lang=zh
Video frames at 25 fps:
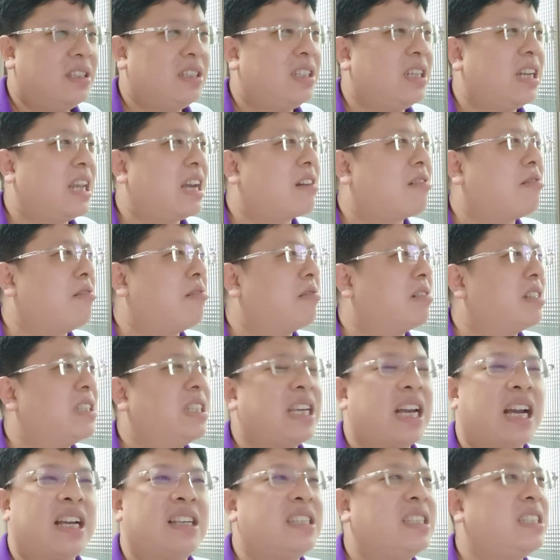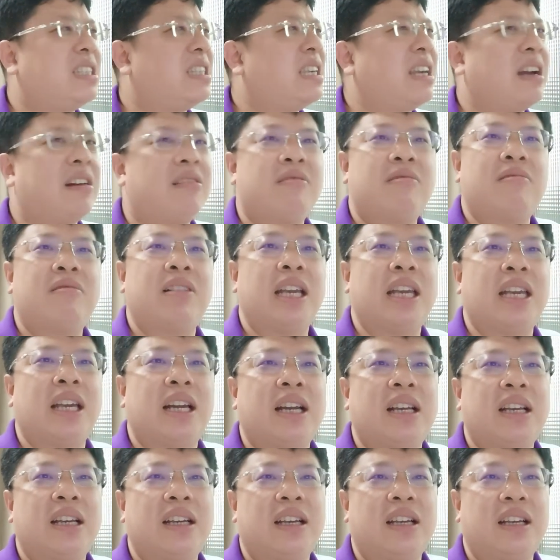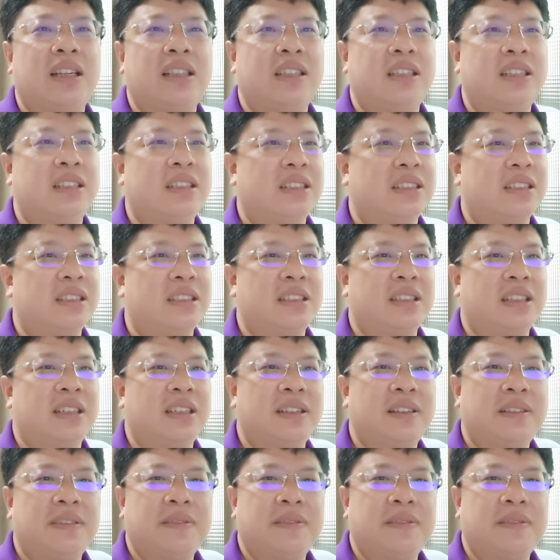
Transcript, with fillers: 起来拱下肖伟啊啊，真的是。